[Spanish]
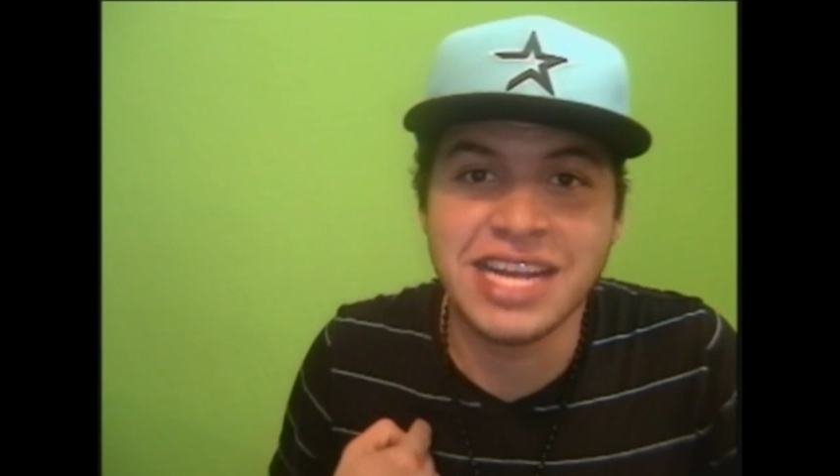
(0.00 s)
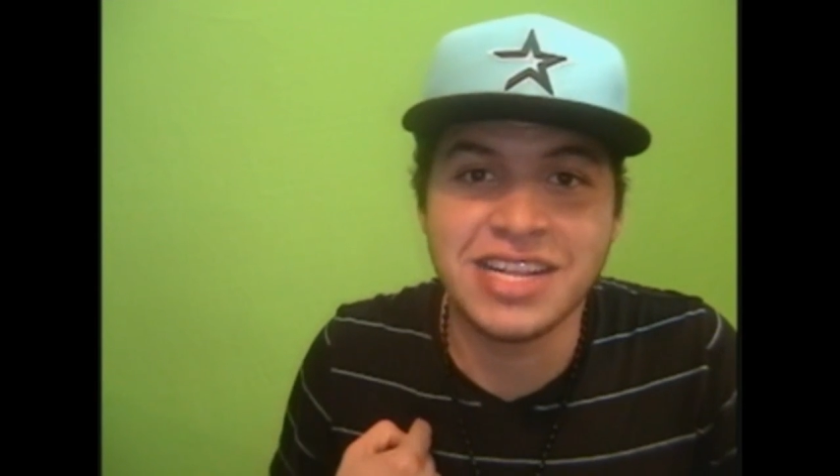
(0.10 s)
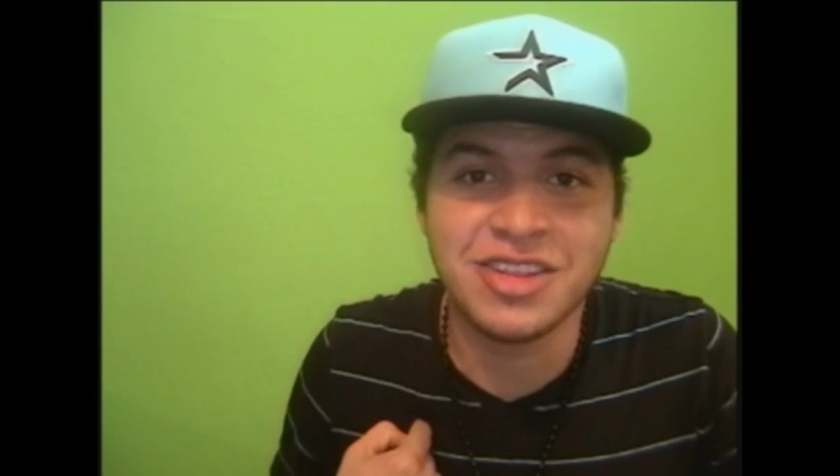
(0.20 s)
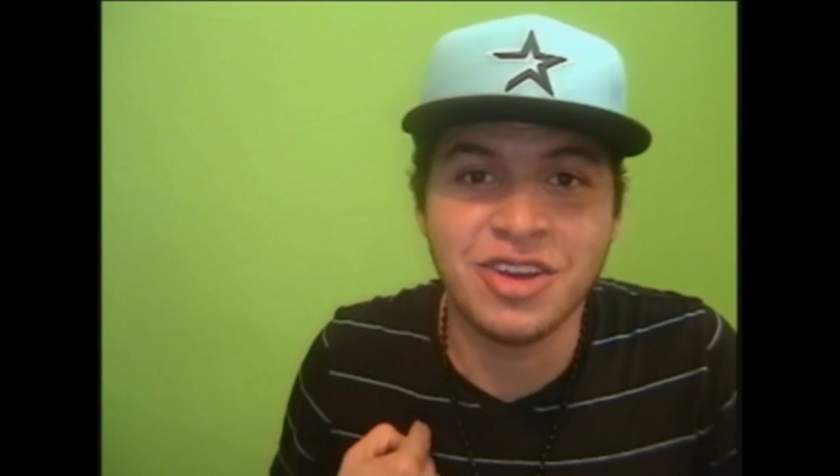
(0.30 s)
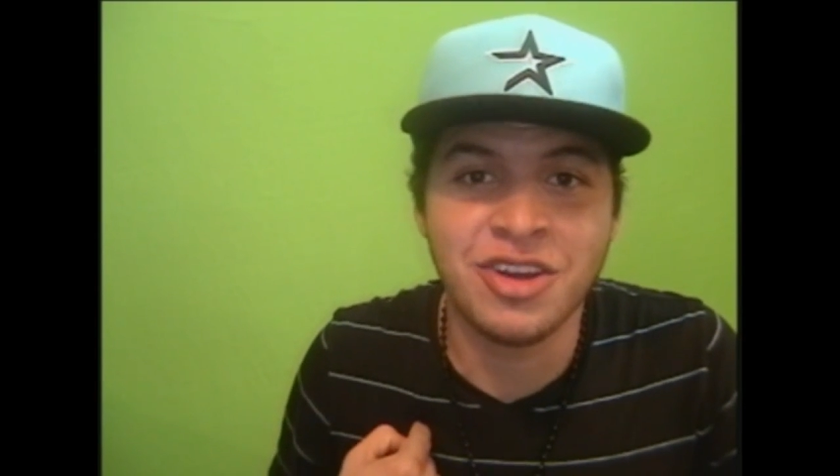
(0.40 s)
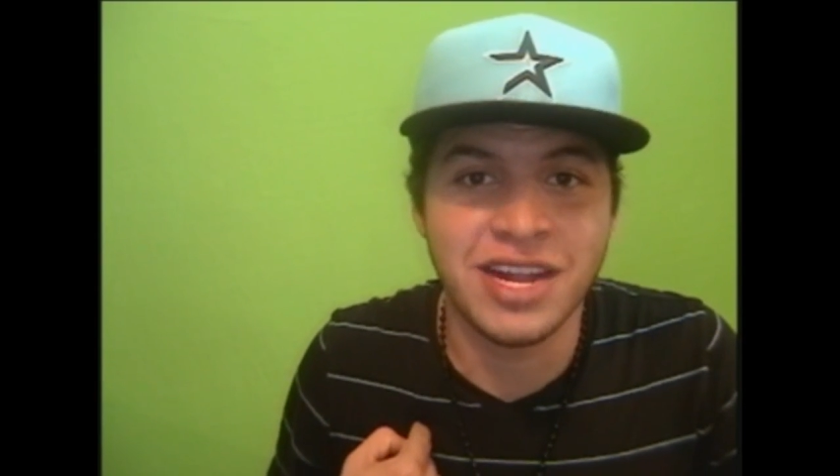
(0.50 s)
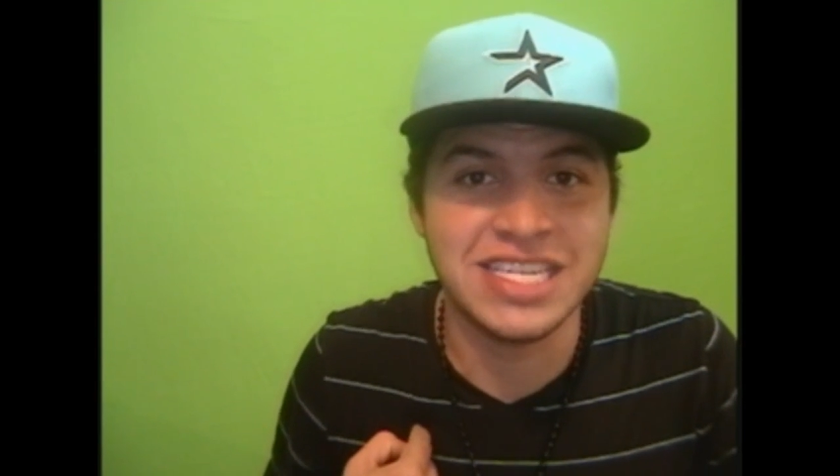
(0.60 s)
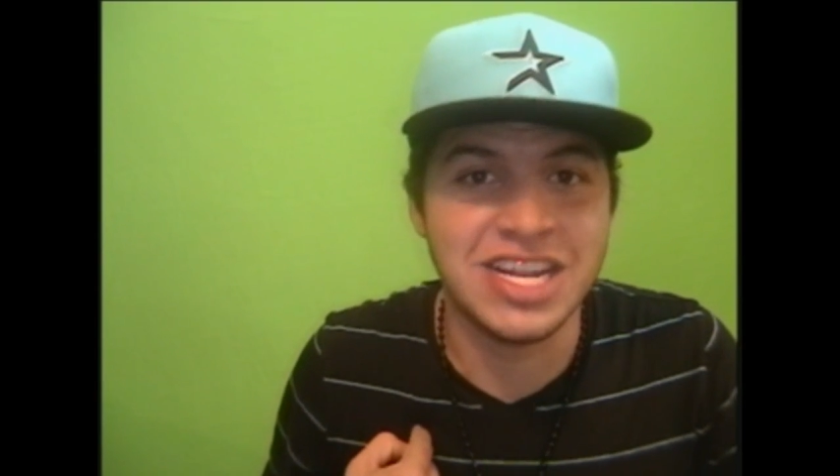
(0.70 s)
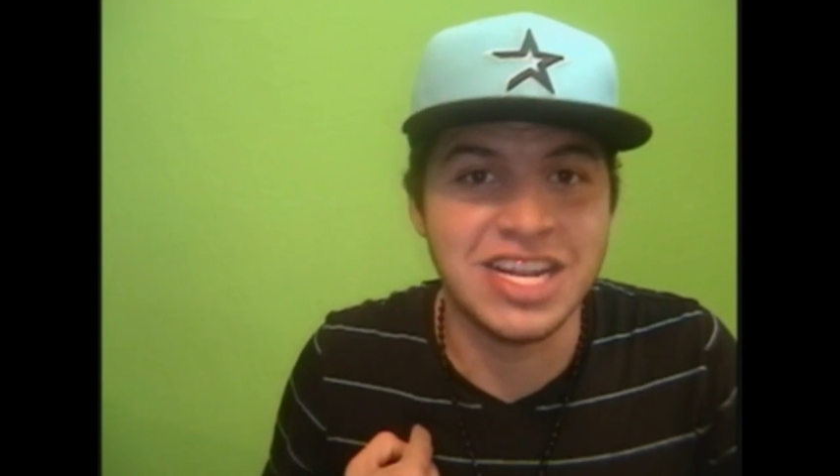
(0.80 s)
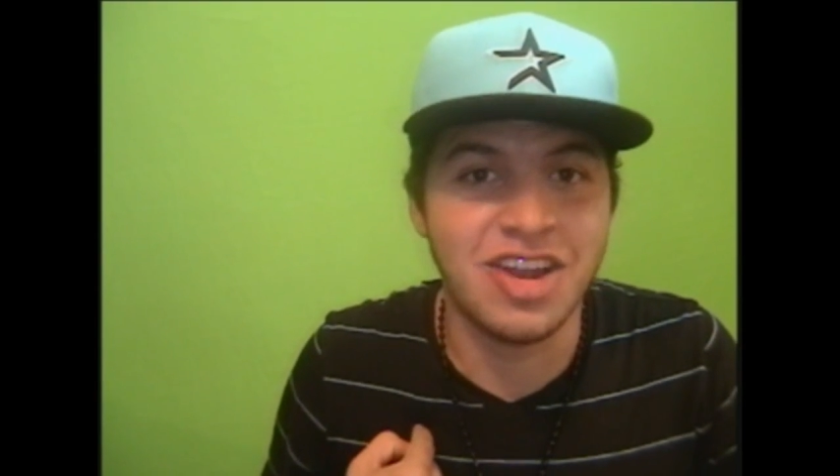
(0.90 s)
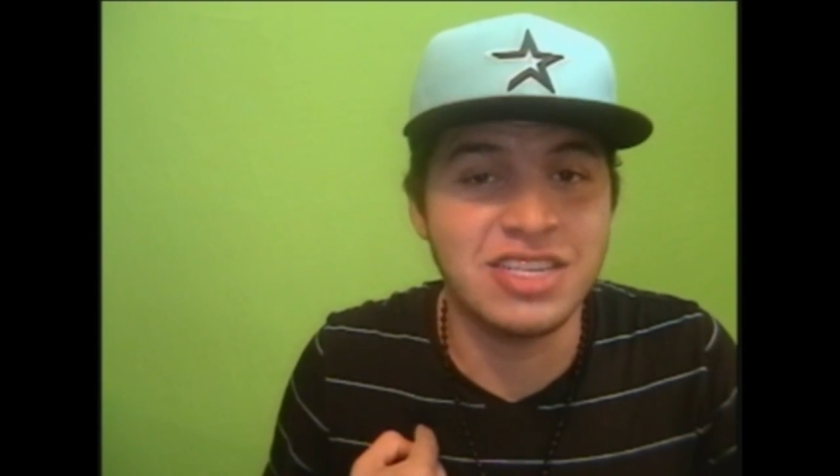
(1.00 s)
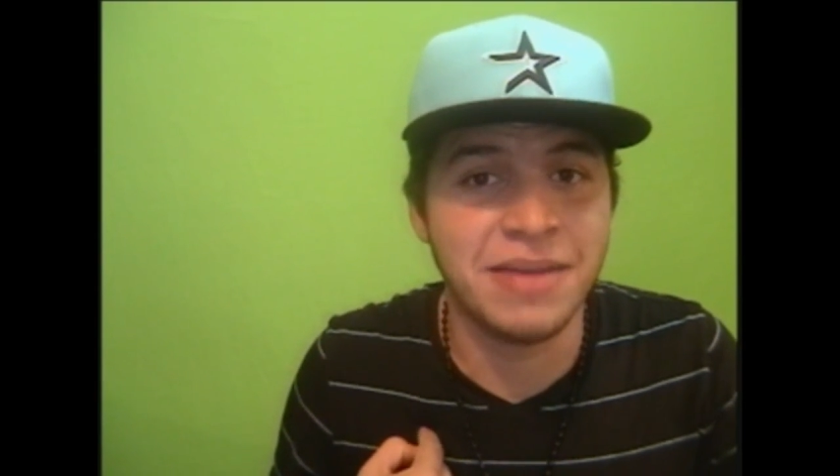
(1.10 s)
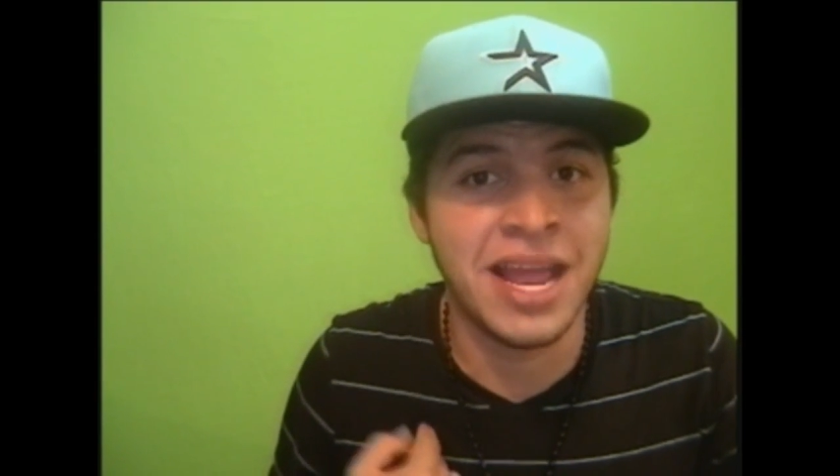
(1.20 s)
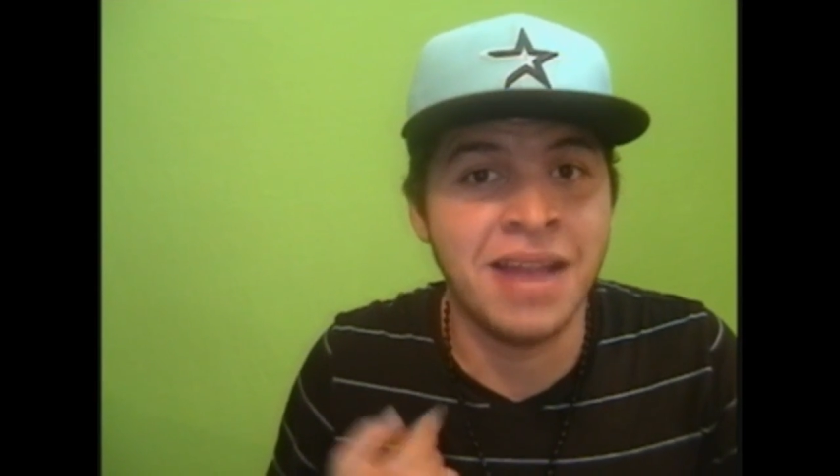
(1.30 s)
mi nombre es Héctor y si no lo